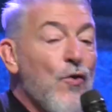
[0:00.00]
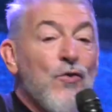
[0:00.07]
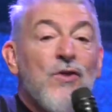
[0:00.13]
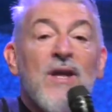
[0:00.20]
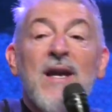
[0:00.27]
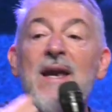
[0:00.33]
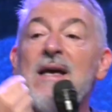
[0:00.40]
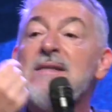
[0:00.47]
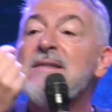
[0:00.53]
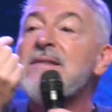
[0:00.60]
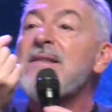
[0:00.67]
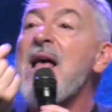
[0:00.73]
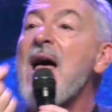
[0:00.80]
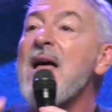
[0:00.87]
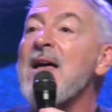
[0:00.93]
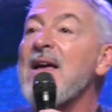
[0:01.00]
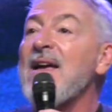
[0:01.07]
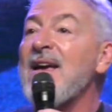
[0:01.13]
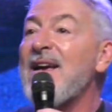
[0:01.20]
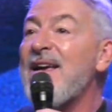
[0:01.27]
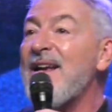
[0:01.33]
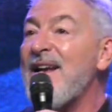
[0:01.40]
donde la
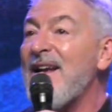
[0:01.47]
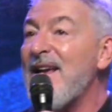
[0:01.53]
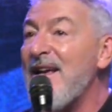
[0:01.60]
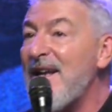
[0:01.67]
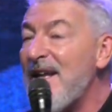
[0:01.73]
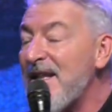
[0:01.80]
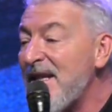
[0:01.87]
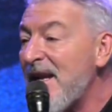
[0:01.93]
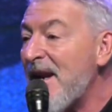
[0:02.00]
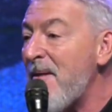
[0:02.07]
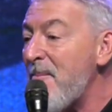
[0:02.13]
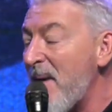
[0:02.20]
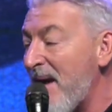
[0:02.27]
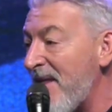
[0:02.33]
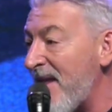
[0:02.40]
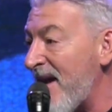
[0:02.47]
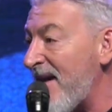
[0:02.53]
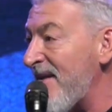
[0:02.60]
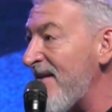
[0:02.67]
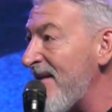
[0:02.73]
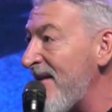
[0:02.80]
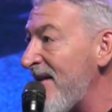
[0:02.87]
sangre era
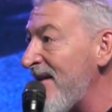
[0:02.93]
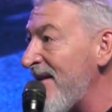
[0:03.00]
derramada,